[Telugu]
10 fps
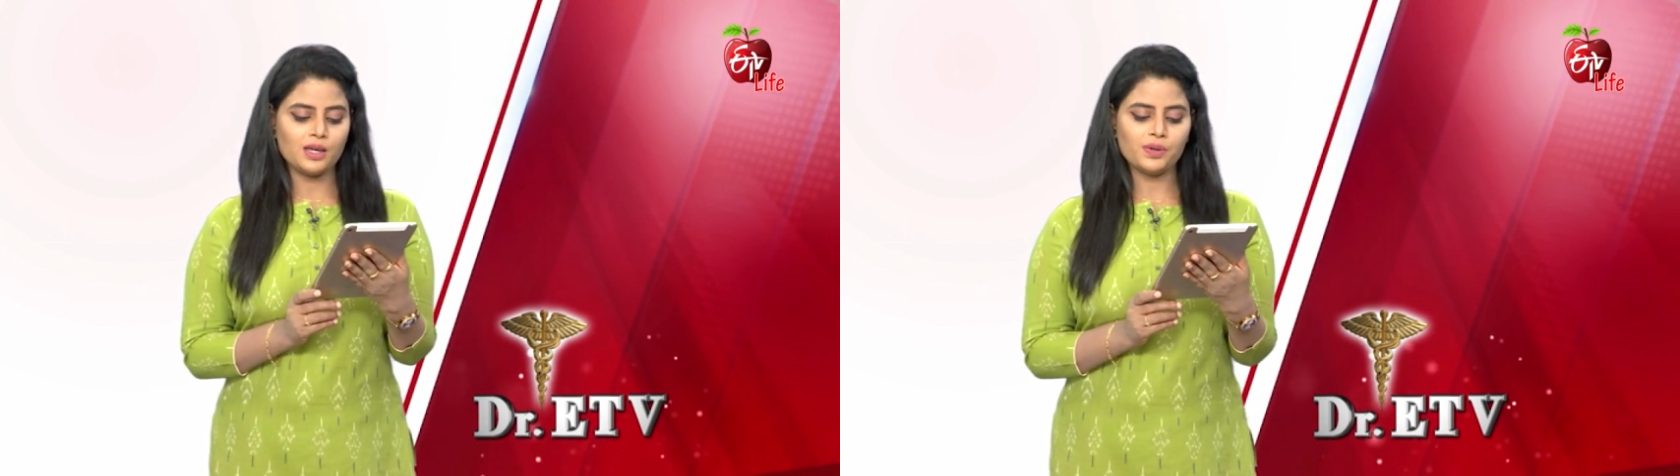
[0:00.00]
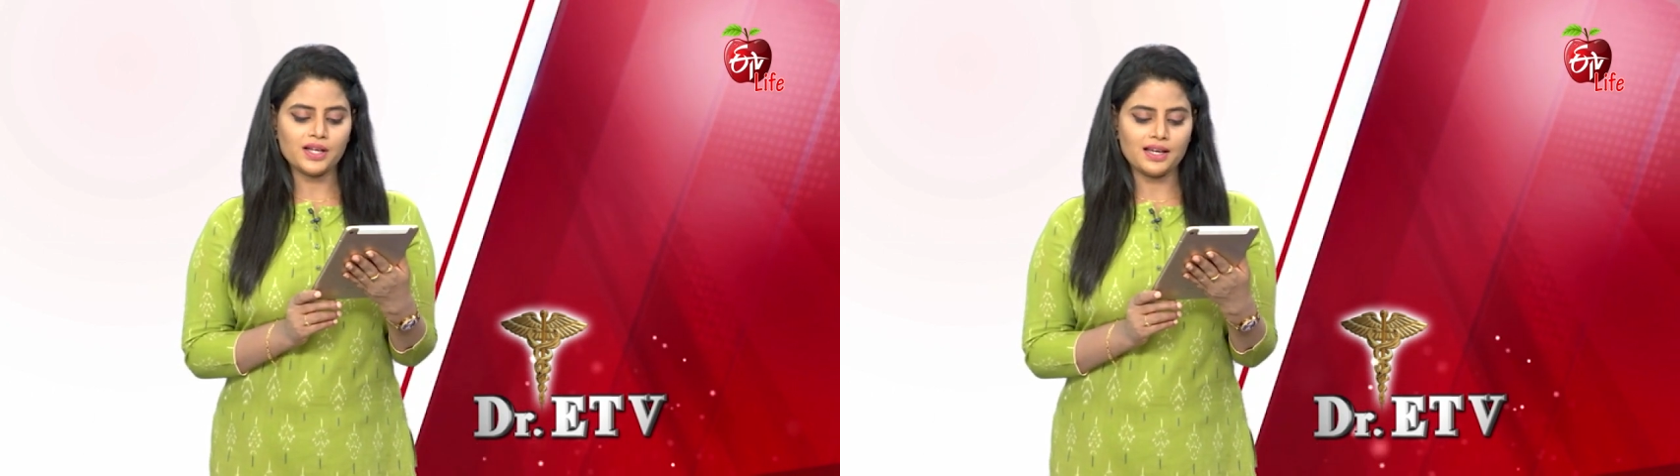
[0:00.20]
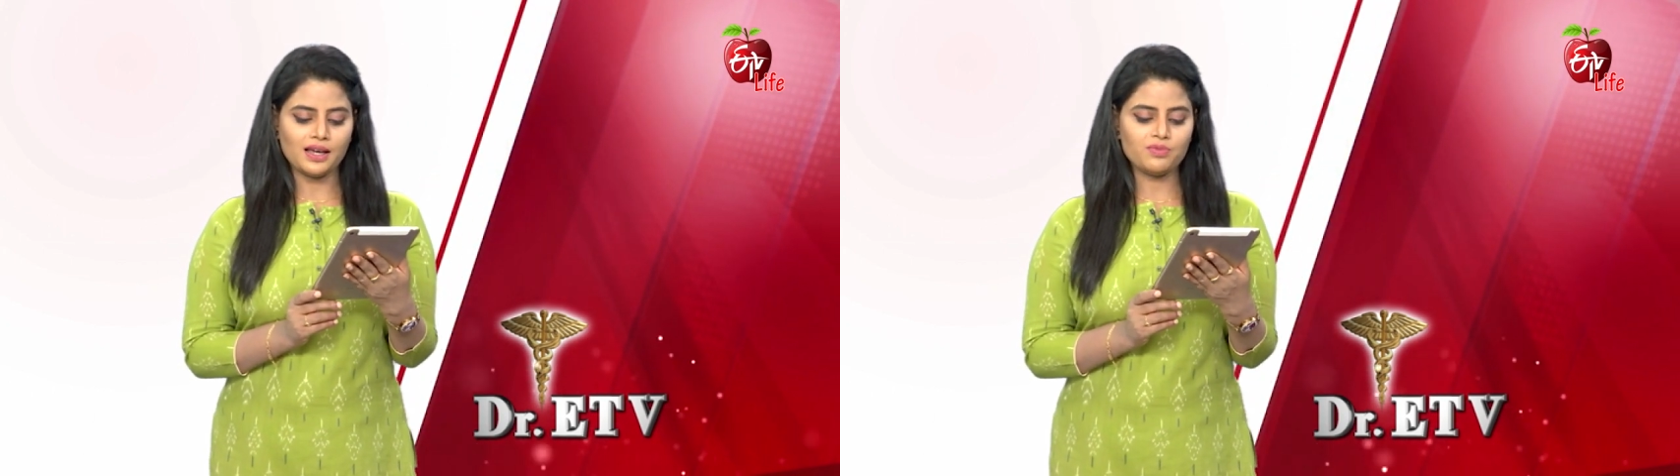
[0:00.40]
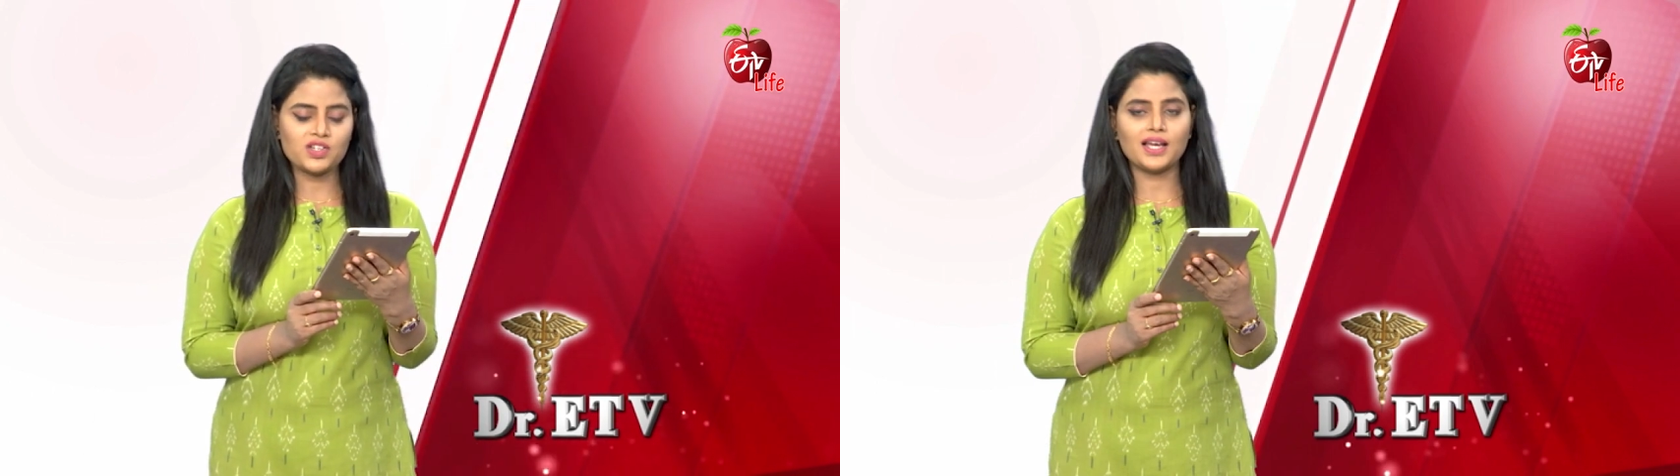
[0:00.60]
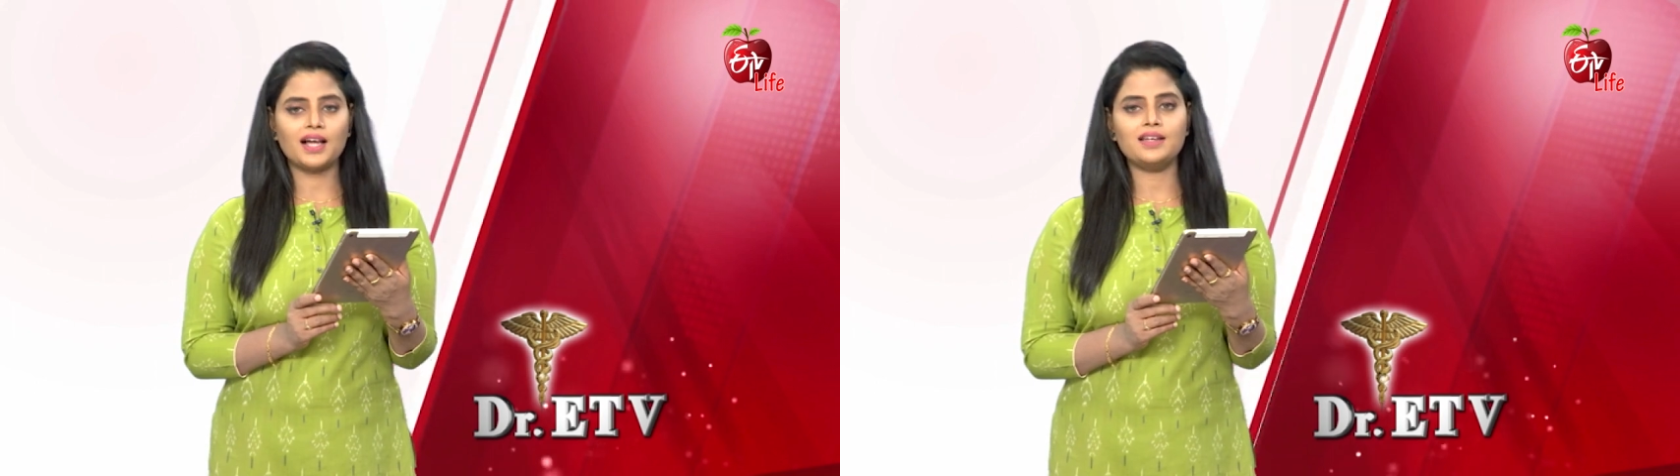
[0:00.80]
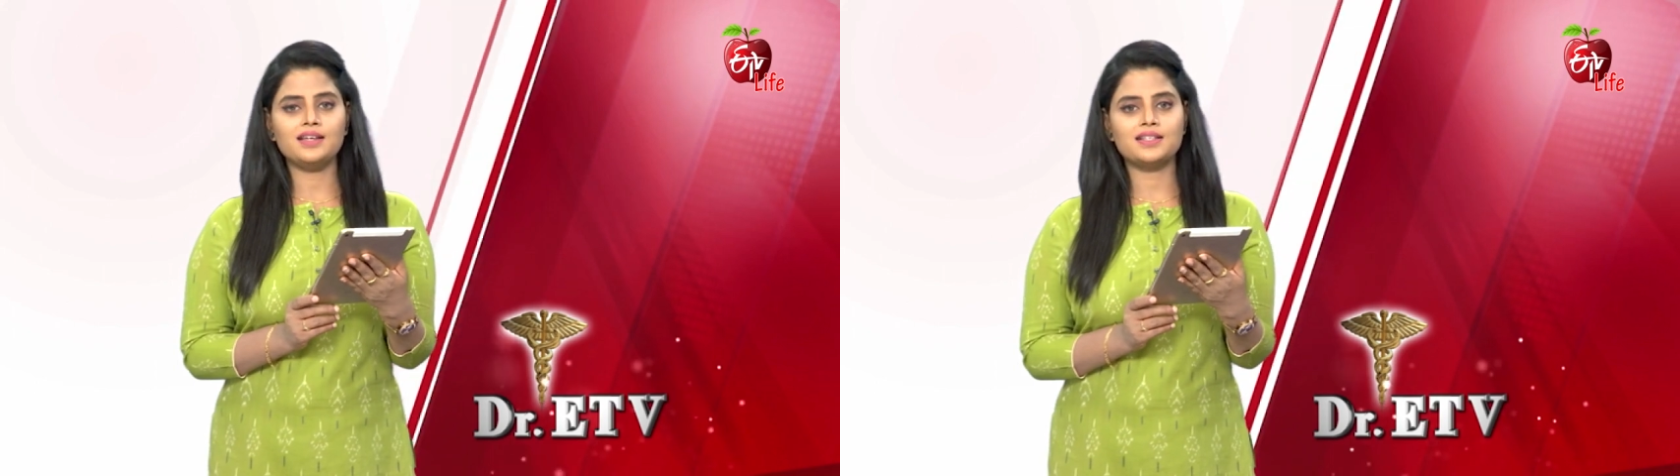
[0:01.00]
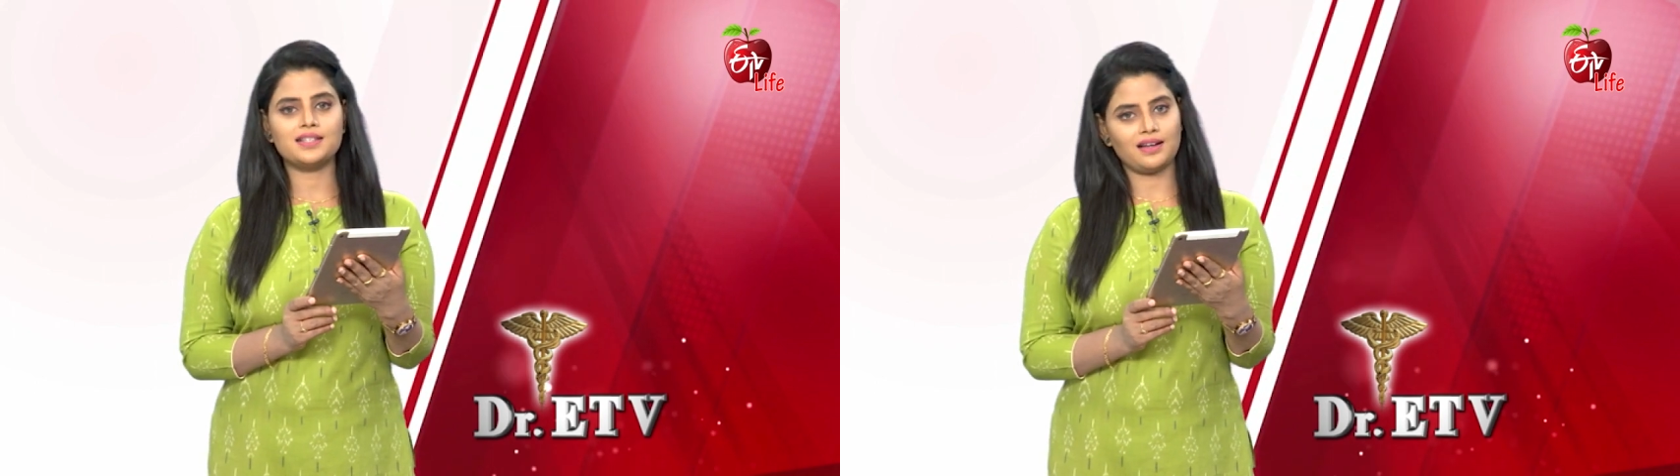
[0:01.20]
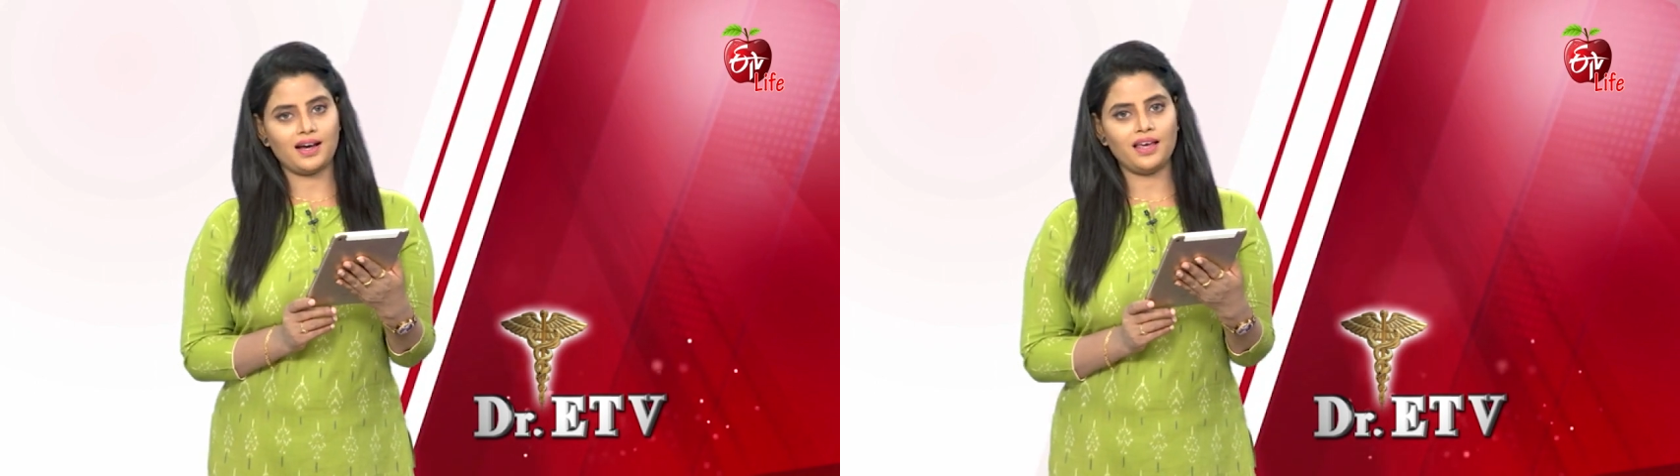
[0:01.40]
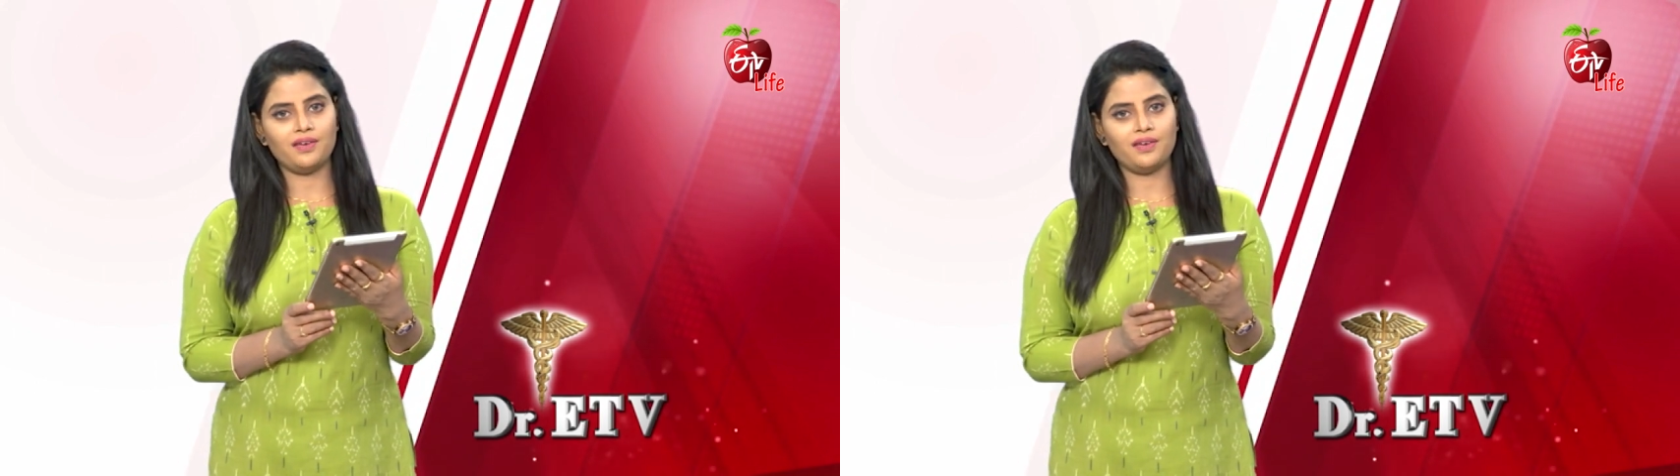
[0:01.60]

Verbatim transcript: ఇప్పుడు నేనేం చేయాలి సలహా